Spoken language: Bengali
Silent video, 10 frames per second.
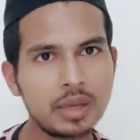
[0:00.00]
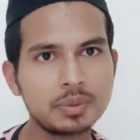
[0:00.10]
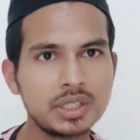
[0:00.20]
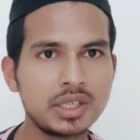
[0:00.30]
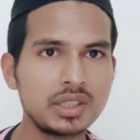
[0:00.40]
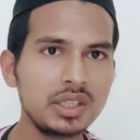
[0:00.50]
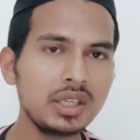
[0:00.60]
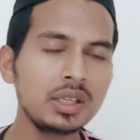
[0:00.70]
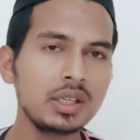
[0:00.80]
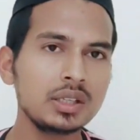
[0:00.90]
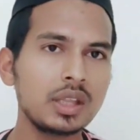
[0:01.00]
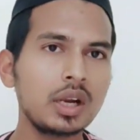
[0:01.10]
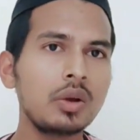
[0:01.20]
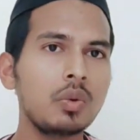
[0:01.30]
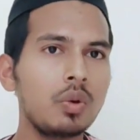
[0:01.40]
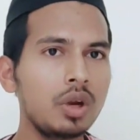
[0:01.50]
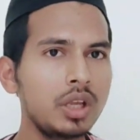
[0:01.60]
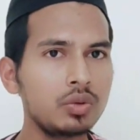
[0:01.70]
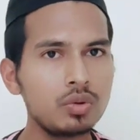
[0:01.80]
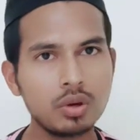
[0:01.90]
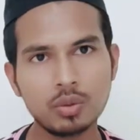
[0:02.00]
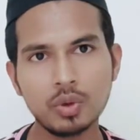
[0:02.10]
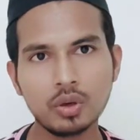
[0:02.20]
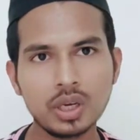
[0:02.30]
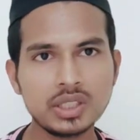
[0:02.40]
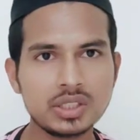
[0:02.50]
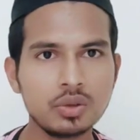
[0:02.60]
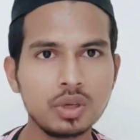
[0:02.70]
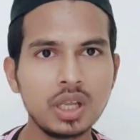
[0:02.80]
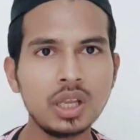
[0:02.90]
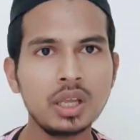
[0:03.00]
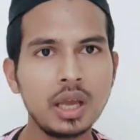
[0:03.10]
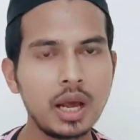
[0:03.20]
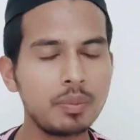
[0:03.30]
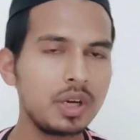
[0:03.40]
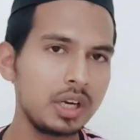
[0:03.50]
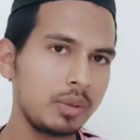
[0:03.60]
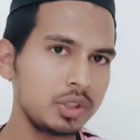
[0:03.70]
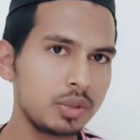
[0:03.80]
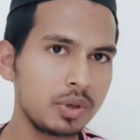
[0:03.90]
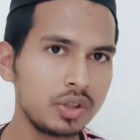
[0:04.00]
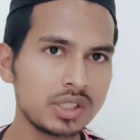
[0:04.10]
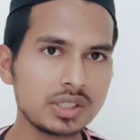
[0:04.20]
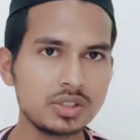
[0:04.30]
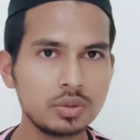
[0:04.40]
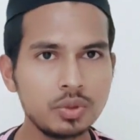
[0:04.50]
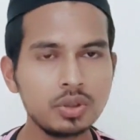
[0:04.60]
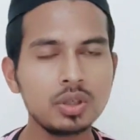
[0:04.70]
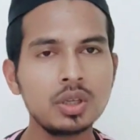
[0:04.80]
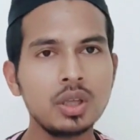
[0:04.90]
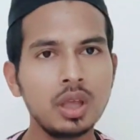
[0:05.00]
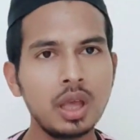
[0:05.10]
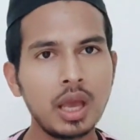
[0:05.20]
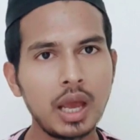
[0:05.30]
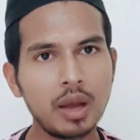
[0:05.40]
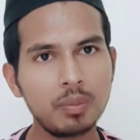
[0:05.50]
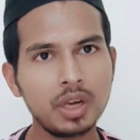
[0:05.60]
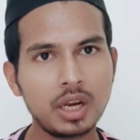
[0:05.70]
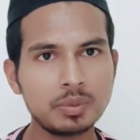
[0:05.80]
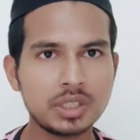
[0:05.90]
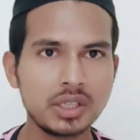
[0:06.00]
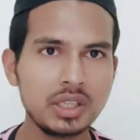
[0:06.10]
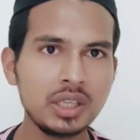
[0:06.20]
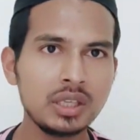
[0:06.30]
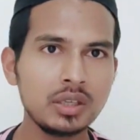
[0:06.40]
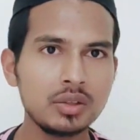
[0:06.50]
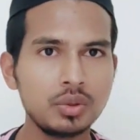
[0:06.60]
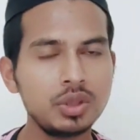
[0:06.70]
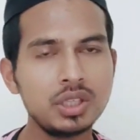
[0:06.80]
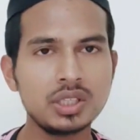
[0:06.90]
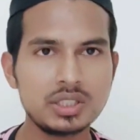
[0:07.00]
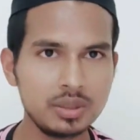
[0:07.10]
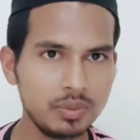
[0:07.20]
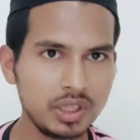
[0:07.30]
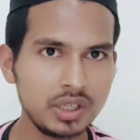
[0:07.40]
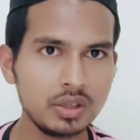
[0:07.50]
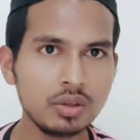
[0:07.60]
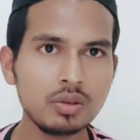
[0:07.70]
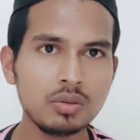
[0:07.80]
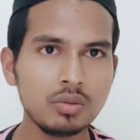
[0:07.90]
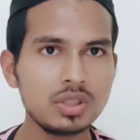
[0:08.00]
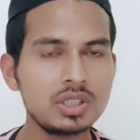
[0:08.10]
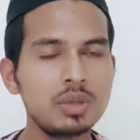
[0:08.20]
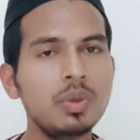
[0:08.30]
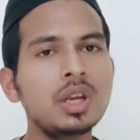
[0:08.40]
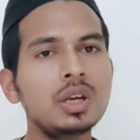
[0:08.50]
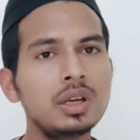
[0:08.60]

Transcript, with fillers: আপসার দিয়ে তারা অনেক কুকর্ম করে যেগুলা আপনার নামে জমা হইতেছে যেমন আপনার আপসার দিয়ে দুই তিনটি সিম নিয়ে নিল ওই সিমের